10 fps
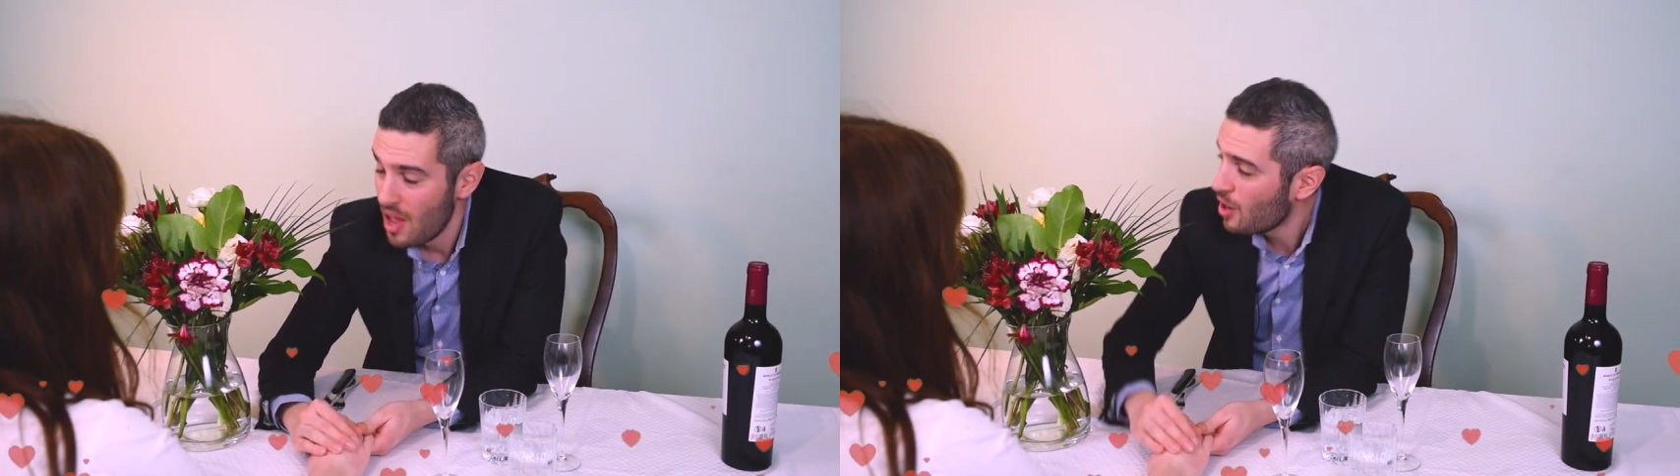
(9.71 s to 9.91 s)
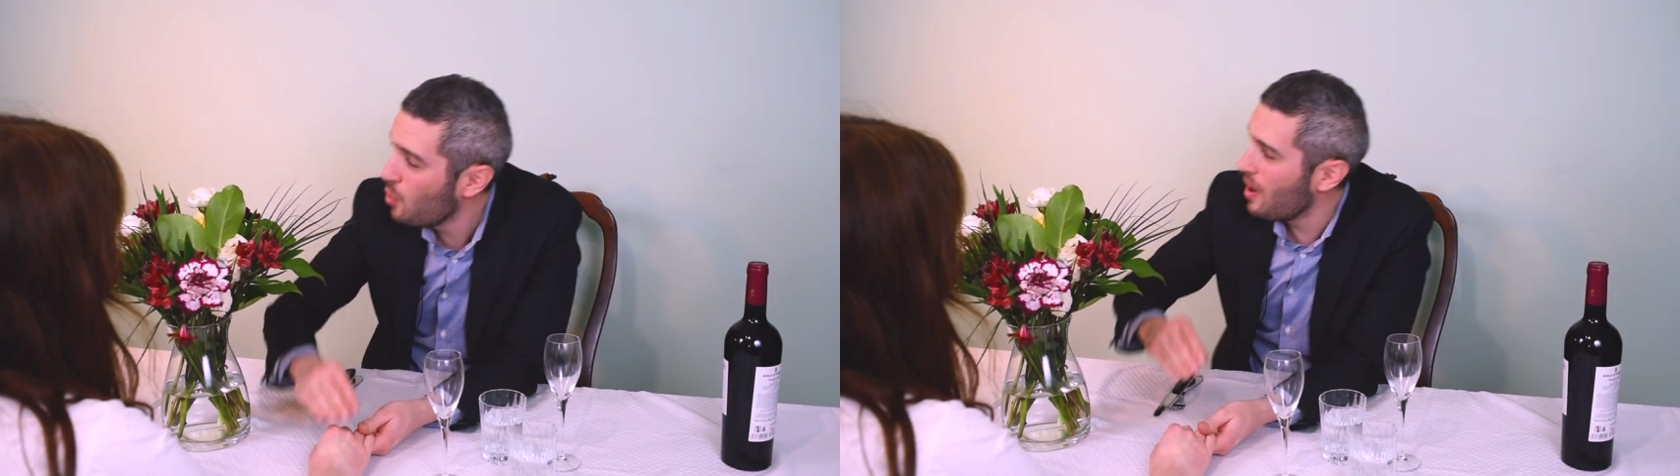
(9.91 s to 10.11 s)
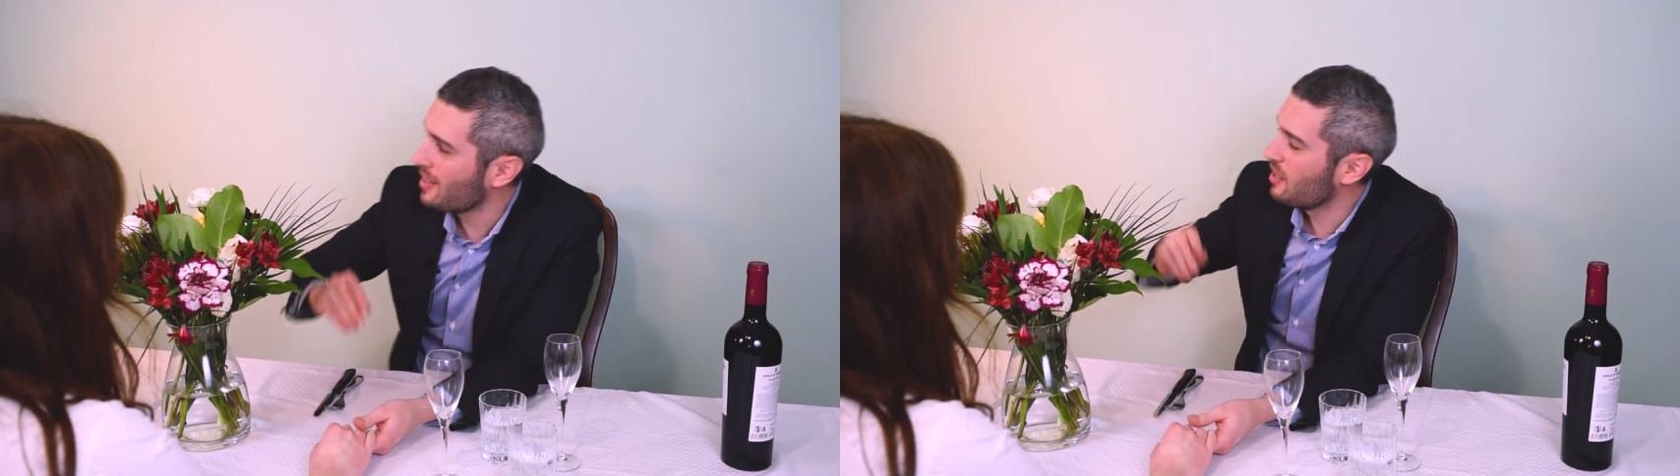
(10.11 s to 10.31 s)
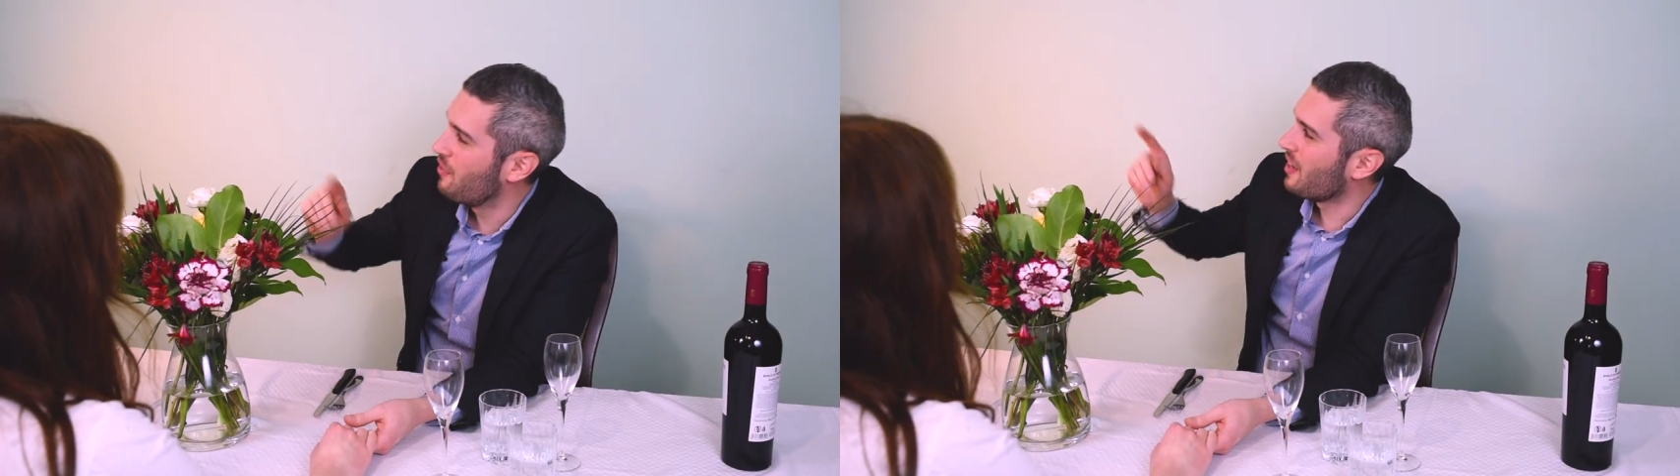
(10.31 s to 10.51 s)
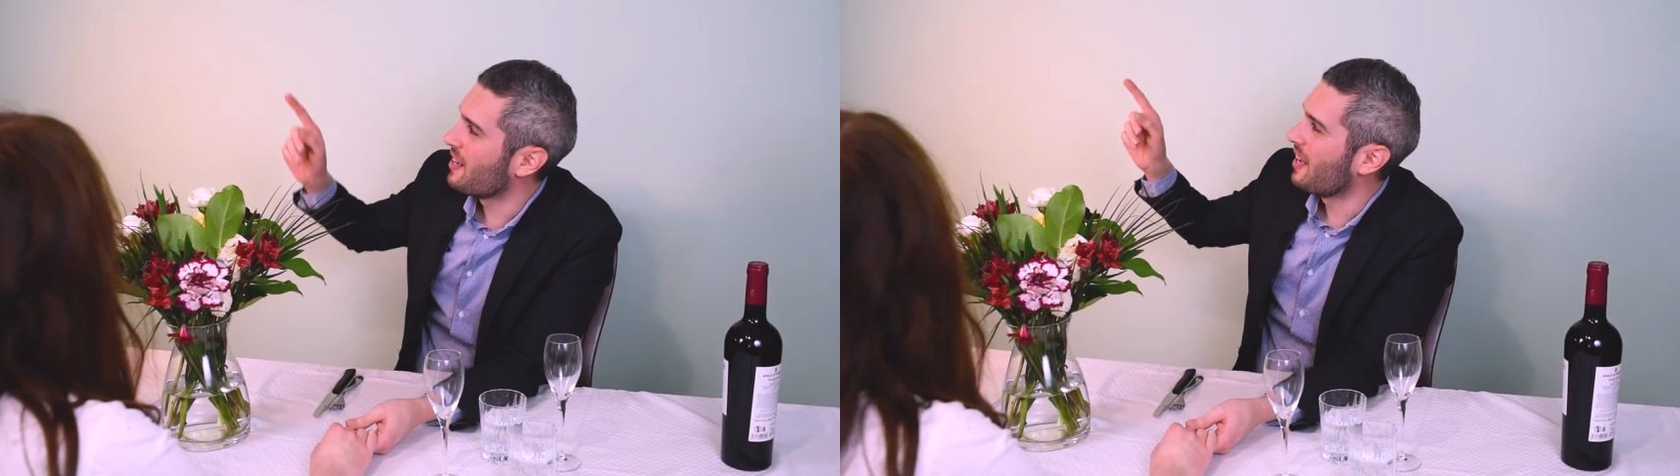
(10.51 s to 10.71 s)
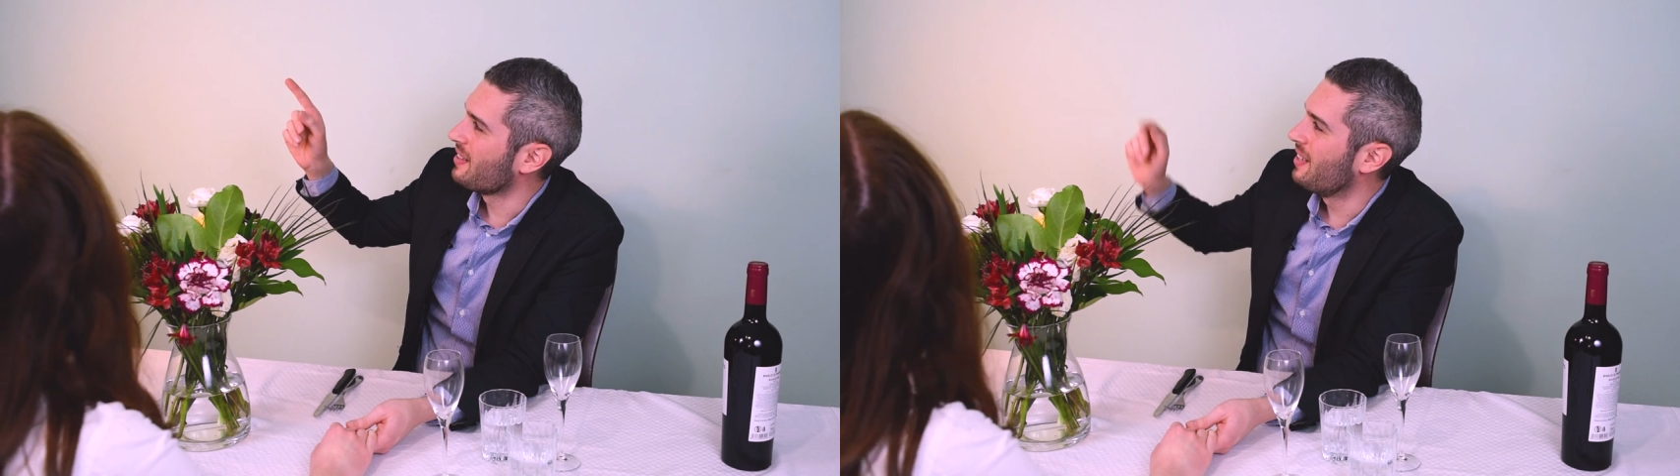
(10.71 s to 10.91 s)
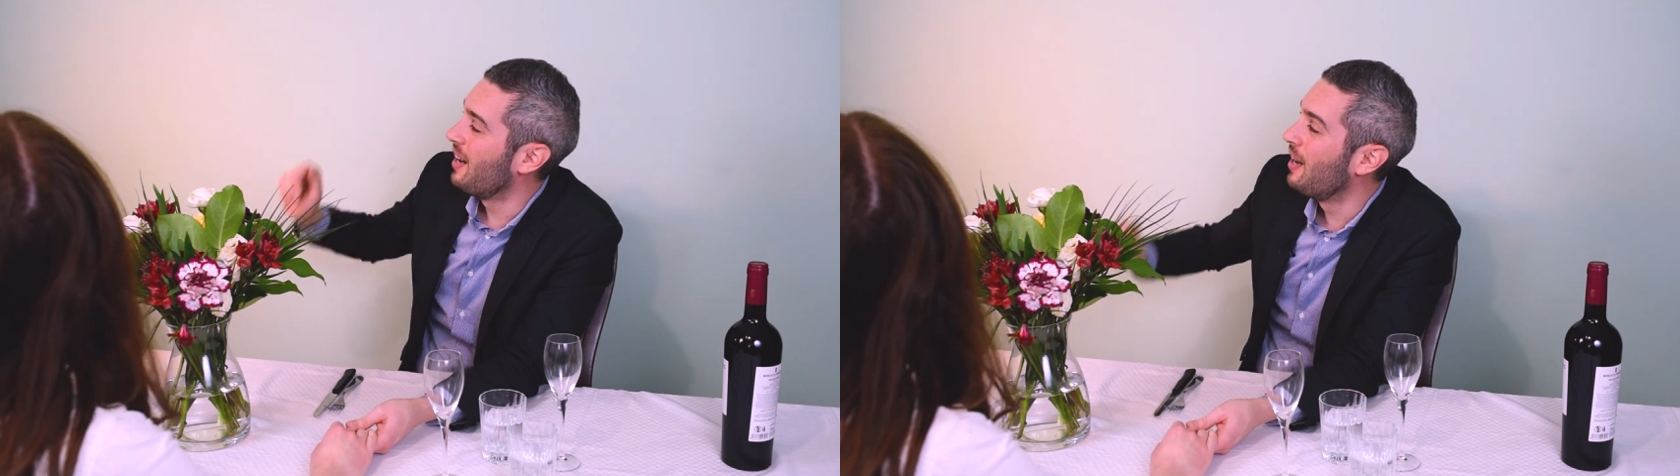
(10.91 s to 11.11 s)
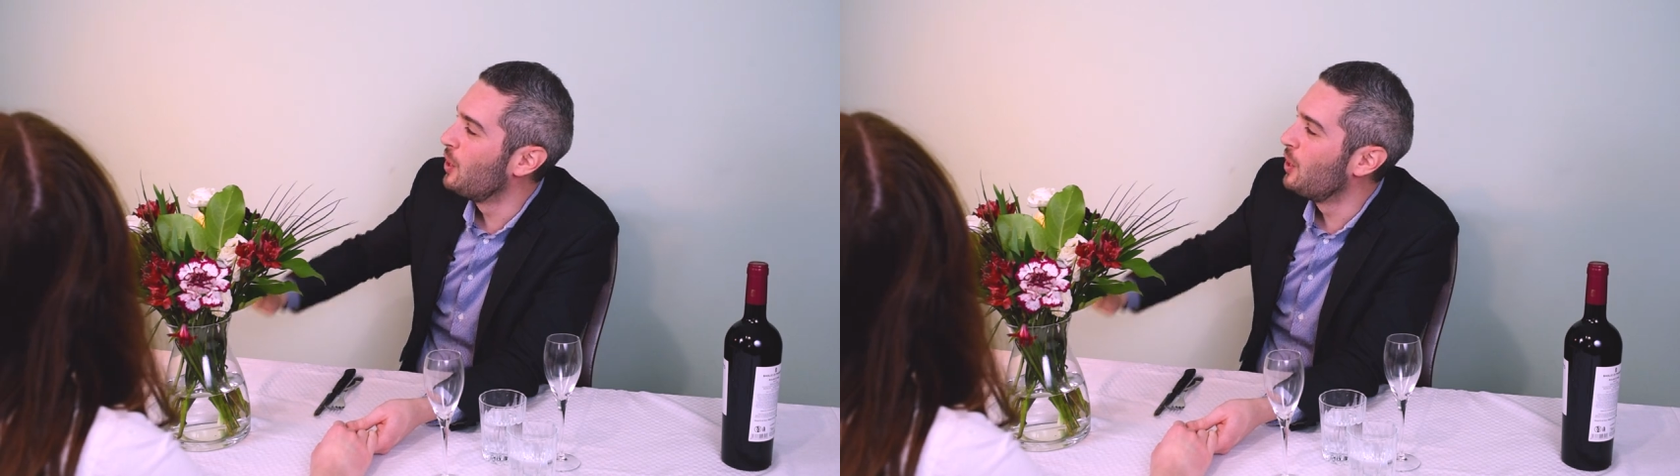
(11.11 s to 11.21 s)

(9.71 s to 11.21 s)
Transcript: Guarda Fernanda,